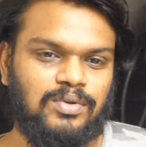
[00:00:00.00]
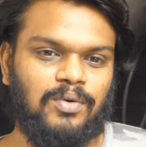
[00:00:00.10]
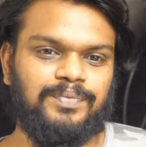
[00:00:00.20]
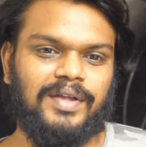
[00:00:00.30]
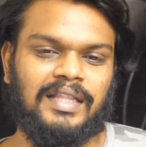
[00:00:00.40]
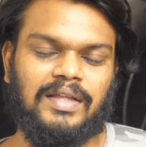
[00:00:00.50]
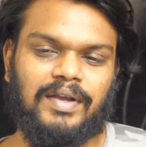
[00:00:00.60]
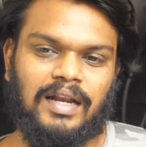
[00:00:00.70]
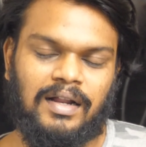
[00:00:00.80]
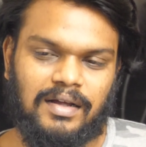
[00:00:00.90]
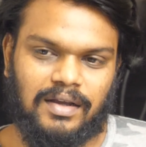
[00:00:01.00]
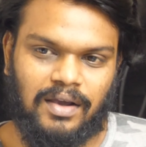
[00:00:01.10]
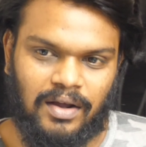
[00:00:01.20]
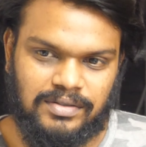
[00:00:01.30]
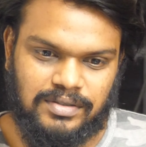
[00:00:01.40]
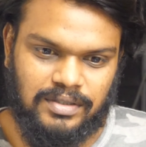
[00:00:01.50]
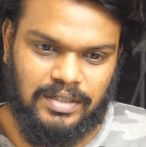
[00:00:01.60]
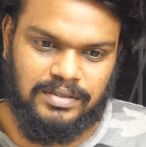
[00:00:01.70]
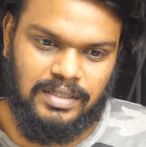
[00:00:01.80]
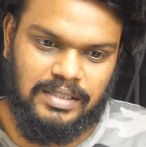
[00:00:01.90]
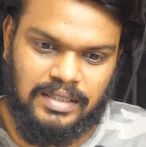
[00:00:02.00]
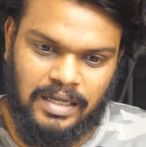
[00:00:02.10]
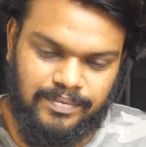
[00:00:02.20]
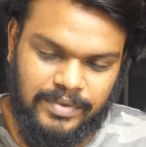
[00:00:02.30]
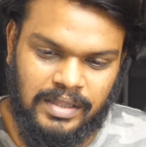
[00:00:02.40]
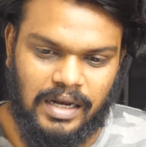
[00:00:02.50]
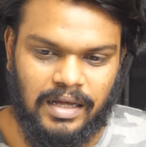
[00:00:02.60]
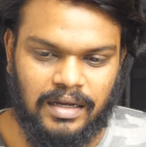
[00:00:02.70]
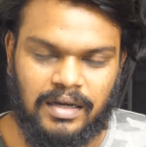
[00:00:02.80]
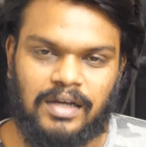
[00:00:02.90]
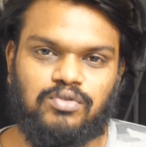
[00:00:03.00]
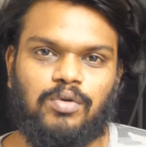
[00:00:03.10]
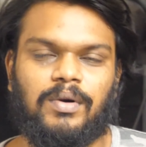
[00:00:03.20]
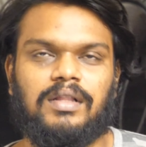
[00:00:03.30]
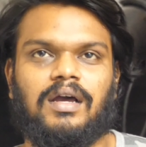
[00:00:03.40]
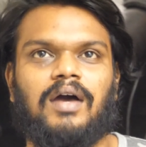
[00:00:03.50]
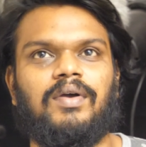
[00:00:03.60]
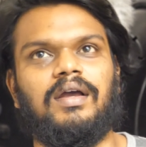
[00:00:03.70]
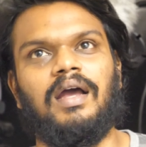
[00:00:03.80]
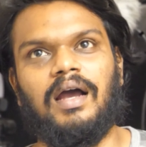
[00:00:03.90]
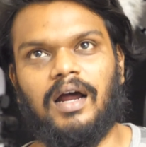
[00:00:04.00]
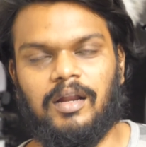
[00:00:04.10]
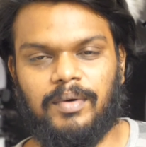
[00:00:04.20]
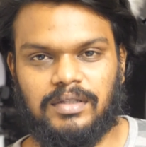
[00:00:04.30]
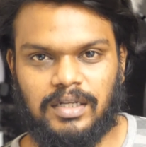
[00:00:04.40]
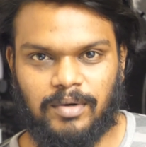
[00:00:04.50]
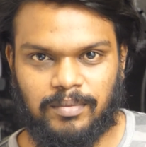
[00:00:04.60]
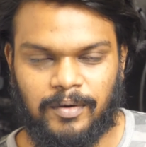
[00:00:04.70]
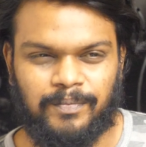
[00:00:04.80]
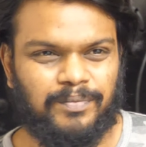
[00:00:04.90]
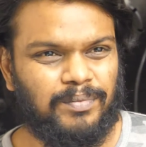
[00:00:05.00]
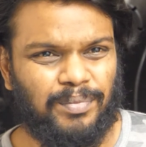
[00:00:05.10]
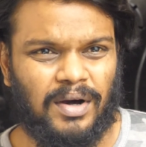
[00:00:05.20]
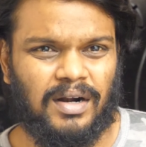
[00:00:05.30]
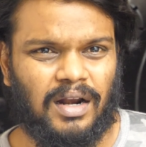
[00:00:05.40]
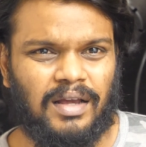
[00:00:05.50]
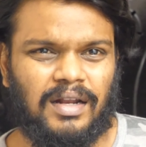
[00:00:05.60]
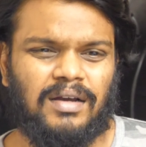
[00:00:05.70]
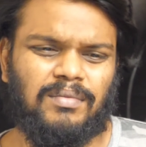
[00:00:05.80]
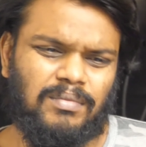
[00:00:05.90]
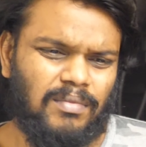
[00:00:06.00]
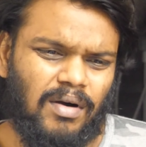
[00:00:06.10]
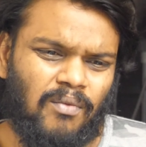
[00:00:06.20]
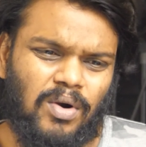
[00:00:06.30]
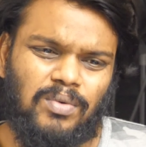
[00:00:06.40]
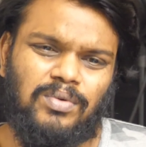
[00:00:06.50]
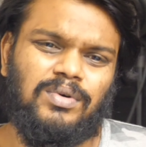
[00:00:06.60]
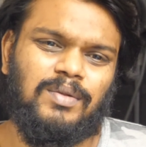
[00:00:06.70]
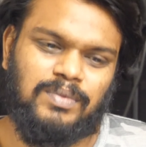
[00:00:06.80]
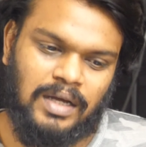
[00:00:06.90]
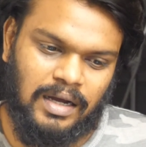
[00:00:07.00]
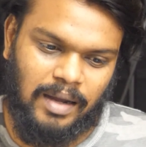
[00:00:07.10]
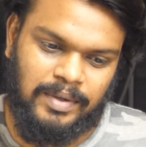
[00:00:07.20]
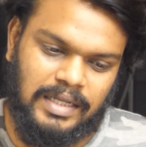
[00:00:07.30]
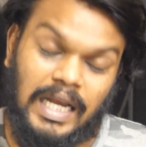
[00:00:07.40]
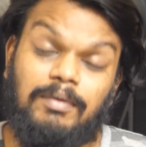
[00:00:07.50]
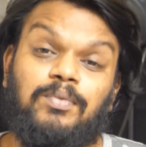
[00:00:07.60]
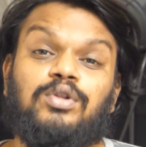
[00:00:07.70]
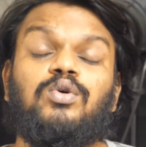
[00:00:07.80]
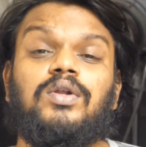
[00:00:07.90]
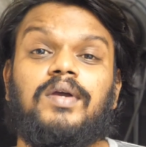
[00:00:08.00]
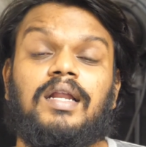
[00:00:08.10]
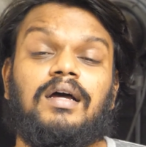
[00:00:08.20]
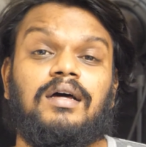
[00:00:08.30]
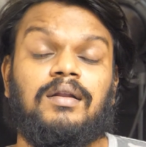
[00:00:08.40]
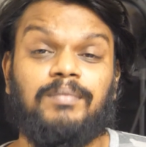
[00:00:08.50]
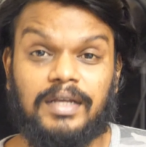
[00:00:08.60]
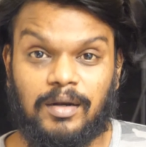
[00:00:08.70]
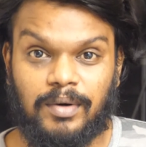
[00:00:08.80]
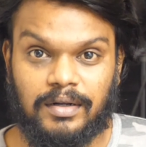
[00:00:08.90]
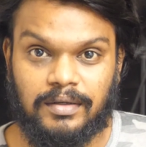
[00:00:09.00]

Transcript: ஸோ அந்த வகையில் கான்ஸ்டன்டின் சீரிஸை இதில் கிராஸ் ஓவர் பண்ணதுக்காகவே கண்டிப்பாக இந்த டீமை நம்ம பாராட்டலாம் ஏன்னா அவ்வளோ டெப்த்தாக ஐ மீன் எல்லாமே பொருந்தக்கூடிய வகையில் ரொம்ப இயல்பாக